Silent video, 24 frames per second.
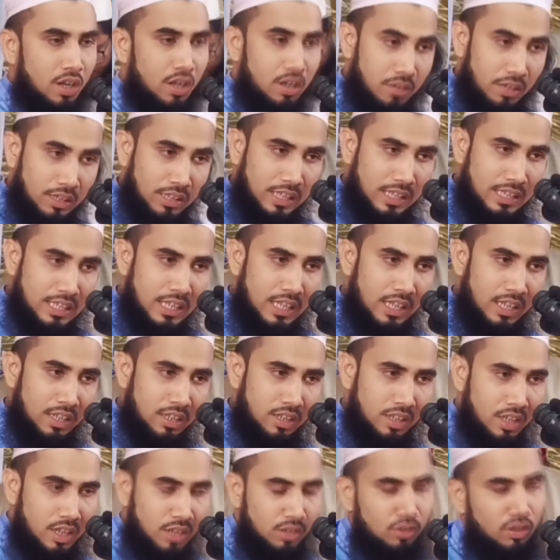কথা ঠিক
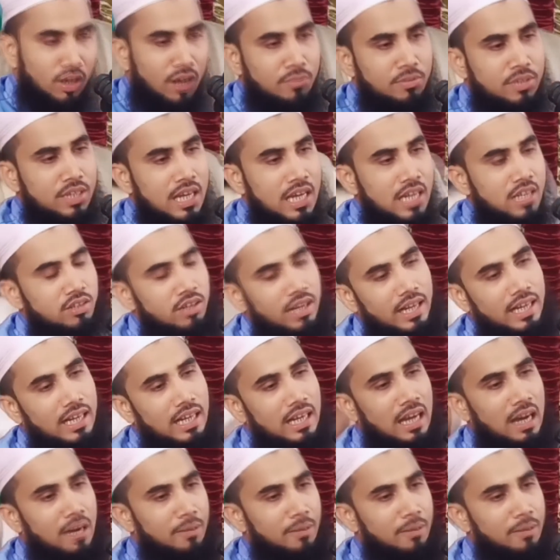দম শেষ হয়ে গেলে